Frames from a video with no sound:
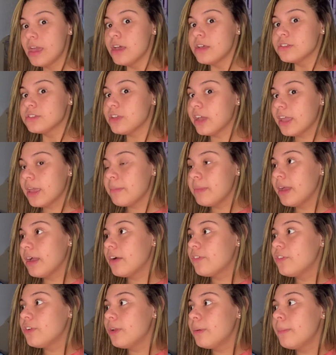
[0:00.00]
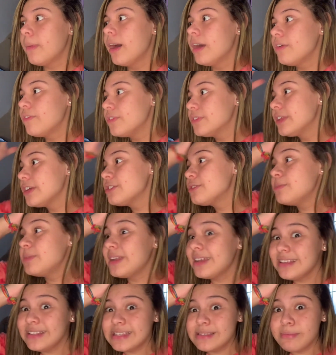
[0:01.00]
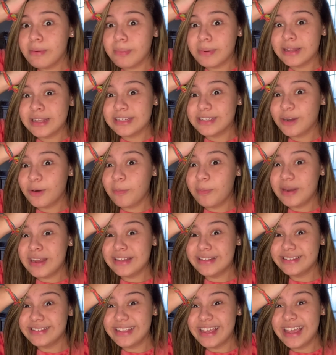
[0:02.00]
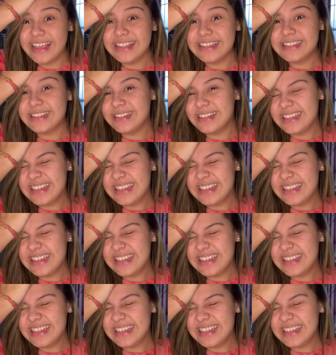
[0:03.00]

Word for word: Só que a Bianca falou, mano, vou ter que subir lá em cima pra deixar o presente.